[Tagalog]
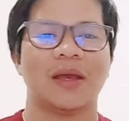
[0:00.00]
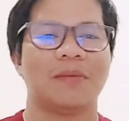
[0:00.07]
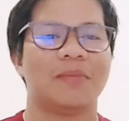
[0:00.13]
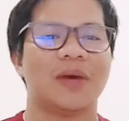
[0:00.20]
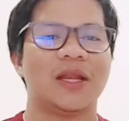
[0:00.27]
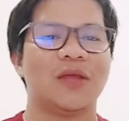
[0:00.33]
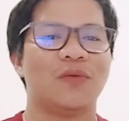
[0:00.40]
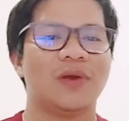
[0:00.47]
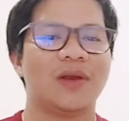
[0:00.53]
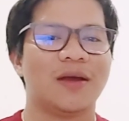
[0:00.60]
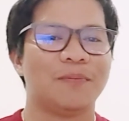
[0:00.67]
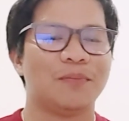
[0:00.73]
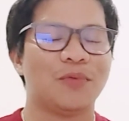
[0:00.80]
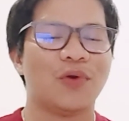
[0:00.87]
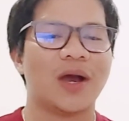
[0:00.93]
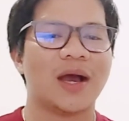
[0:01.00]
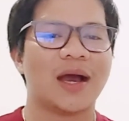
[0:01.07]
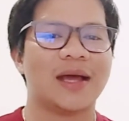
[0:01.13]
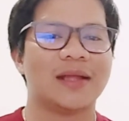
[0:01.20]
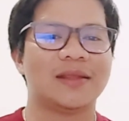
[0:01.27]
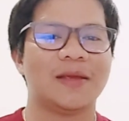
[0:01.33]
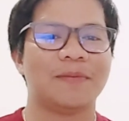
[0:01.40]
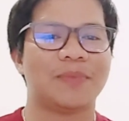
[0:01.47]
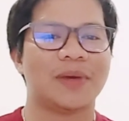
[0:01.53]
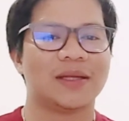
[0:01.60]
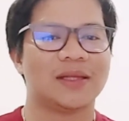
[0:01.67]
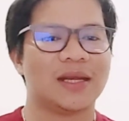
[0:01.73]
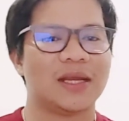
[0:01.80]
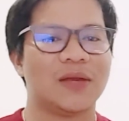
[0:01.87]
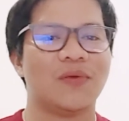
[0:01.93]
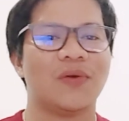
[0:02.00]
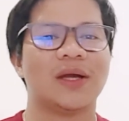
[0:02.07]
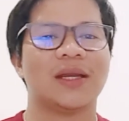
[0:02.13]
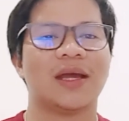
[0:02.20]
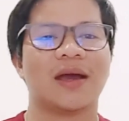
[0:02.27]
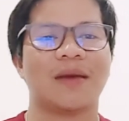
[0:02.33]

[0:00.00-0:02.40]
Baliwala po ang ating pagdiriwang ng